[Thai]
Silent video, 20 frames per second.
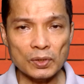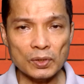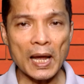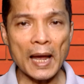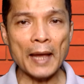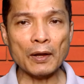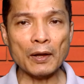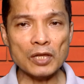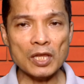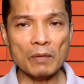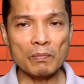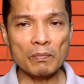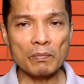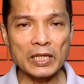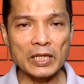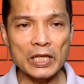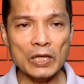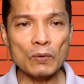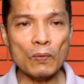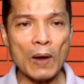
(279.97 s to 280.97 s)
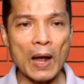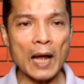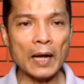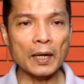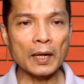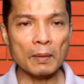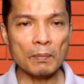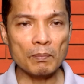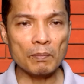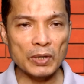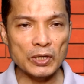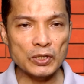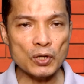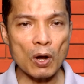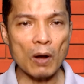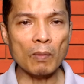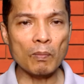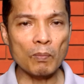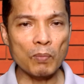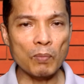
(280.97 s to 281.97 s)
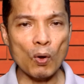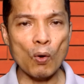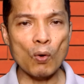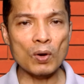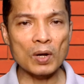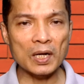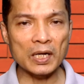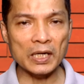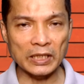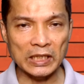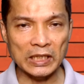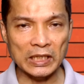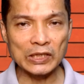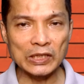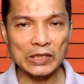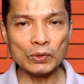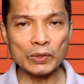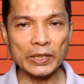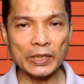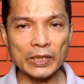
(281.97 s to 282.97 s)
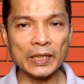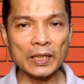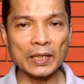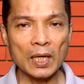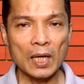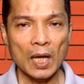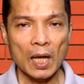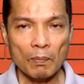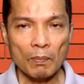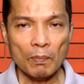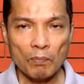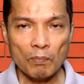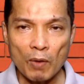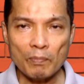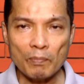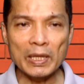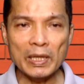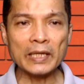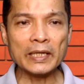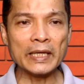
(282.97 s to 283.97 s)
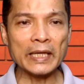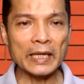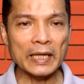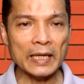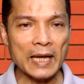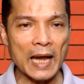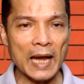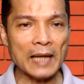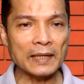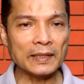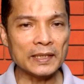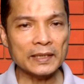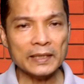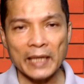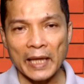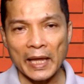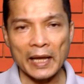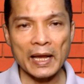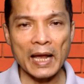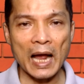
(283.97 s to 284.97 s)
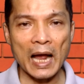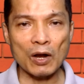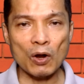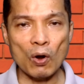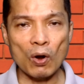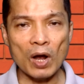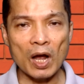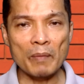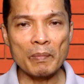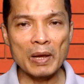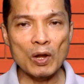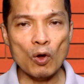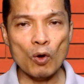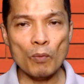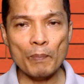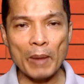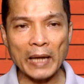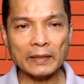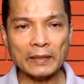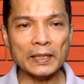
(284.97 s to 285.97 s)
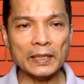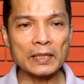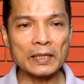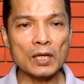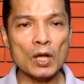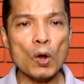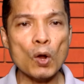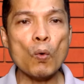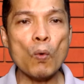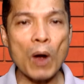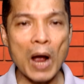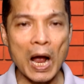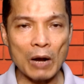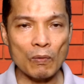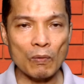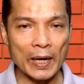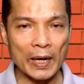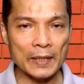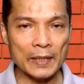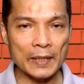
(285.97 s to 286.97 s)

ท้ายก็จะมีที่ว่าง มีช่องโพรงเกิดขึ้นอยู่ดี เพราะมีกิ่งก้านที่เกะกะของอะไมโลแพคตินขวางไว้